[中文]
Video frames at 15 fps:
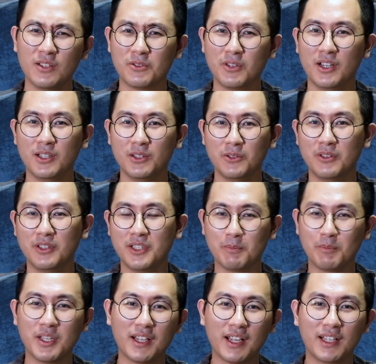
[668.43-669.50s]
虽然很多人
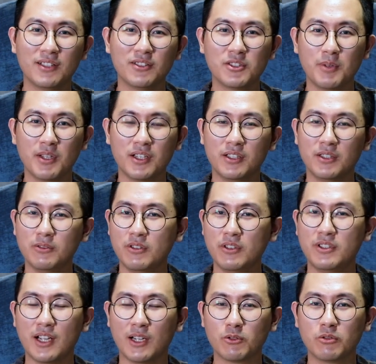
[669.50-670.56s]
影片看到这边可能会
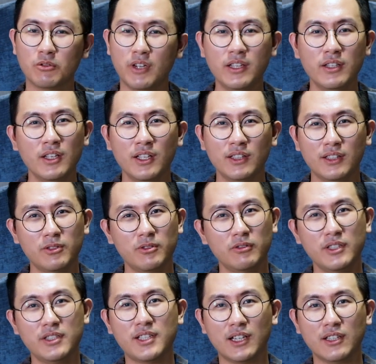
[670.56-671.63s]
讲说：“哎，大
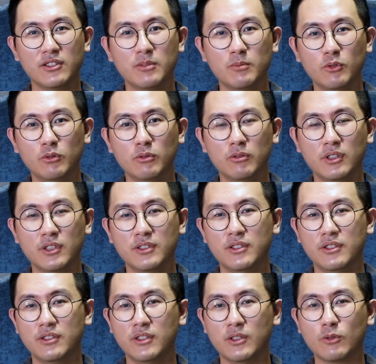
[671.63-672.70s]
雄你讲了这么多，可是
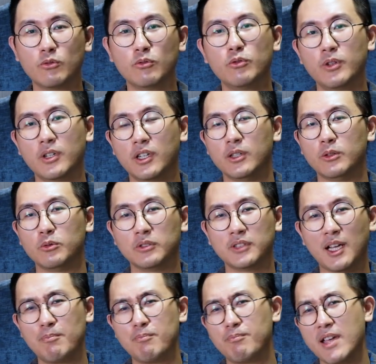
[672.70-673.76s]
其实你忽略了很多
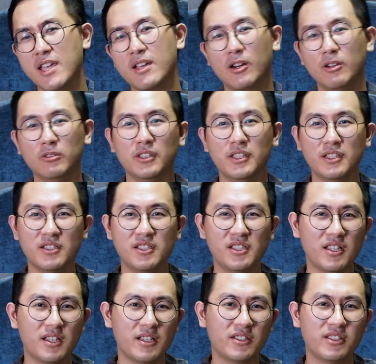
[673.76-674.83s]
它背后的一
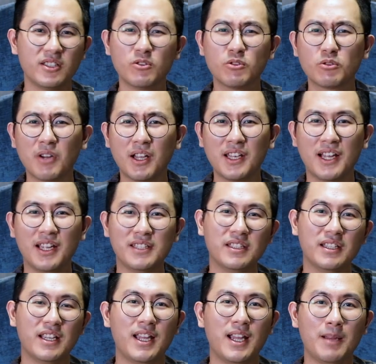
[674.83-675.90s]
些辛酸啦，以
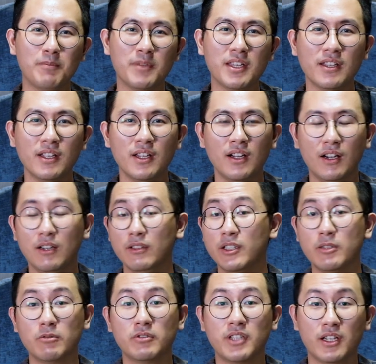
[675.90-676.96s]
及黑暗面哦。例
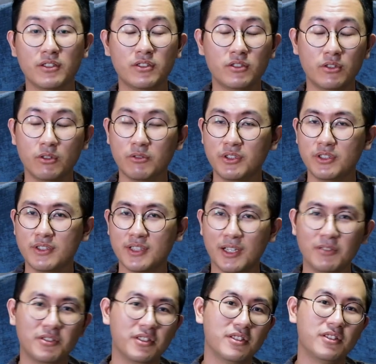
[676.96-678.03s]
如像是游戏
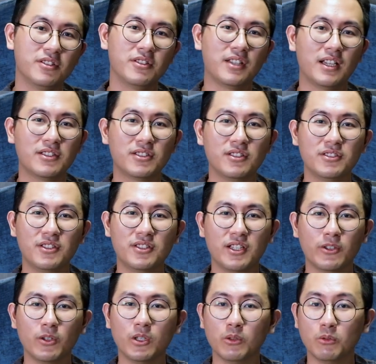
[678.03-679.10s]
早期，其实它设计
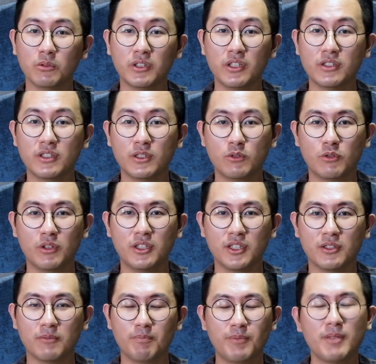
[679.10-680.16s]
上有很多的一些缺
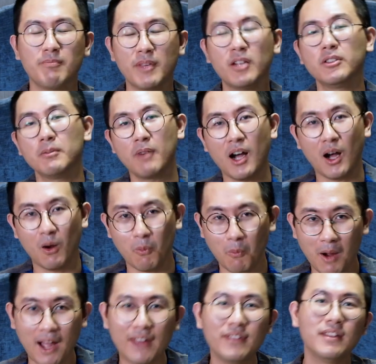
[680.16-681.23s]
点，并没有那么好
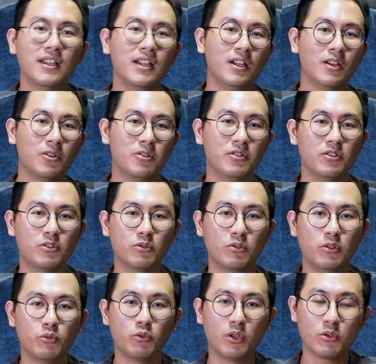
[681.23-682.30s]
玩。或者
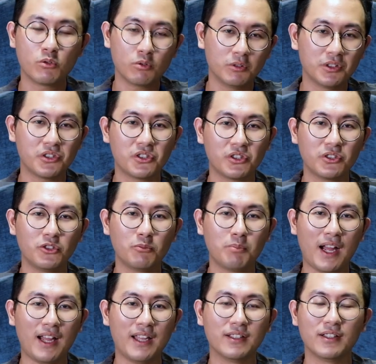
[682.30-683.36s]
说原作的声优
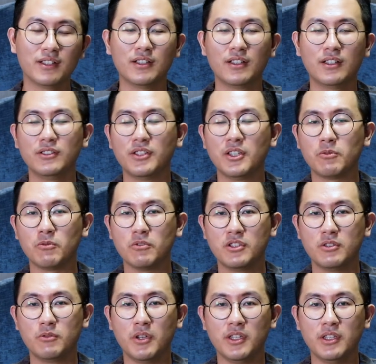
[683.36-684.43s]
派跟二点五
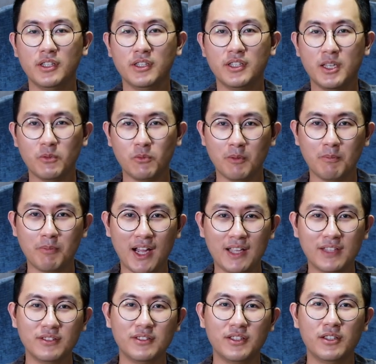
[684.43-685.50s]
次元的演员
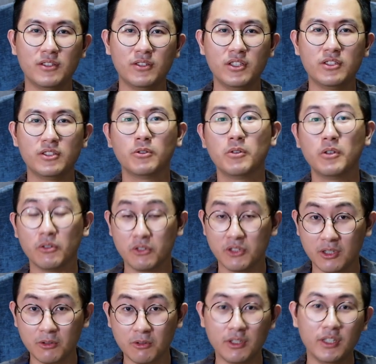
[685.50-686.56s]
派之间一直都会有
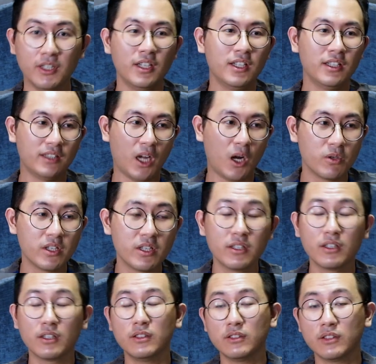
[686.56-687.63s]
争论，刀
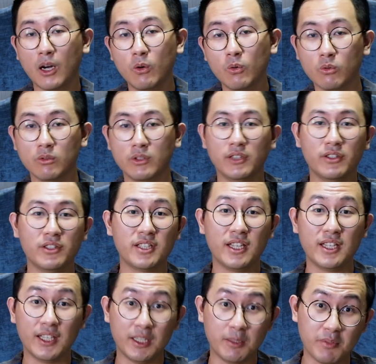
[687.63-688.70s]
一跟刀五到底谁
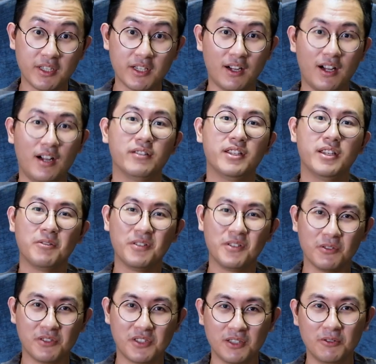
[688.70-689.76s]
演的比较好也会
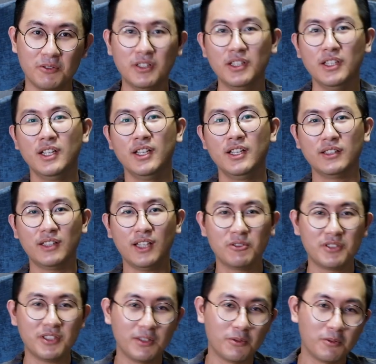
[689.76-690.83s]
有争论，
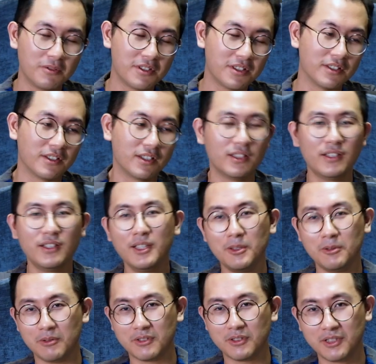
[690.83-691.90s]
刀剑女子跟丽
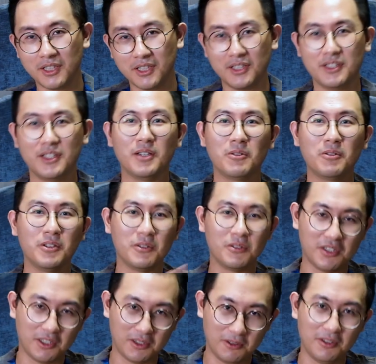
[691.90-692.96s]
女之间呢也会有
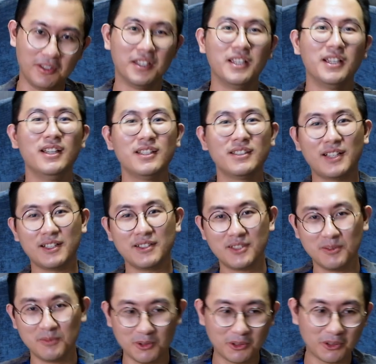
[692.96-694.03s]
争论，上
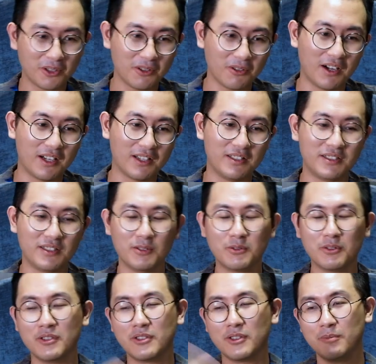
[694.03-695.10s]
字幕推广以及
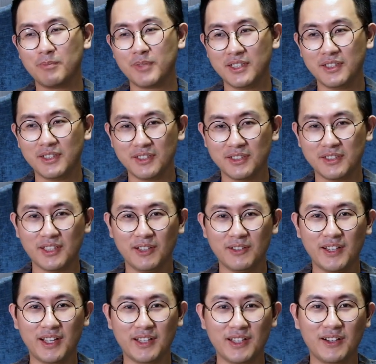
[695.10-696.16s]
尊重 BD 的销
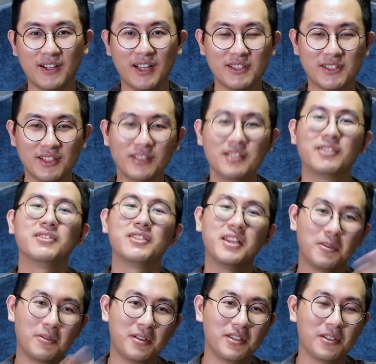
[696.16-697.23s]
量要看生肉
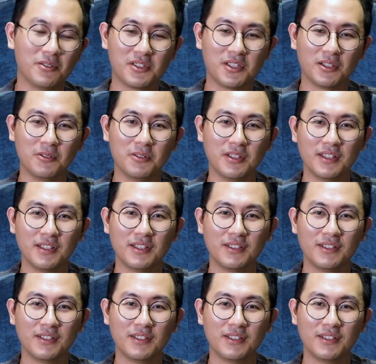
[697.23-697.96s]
也会有争论。”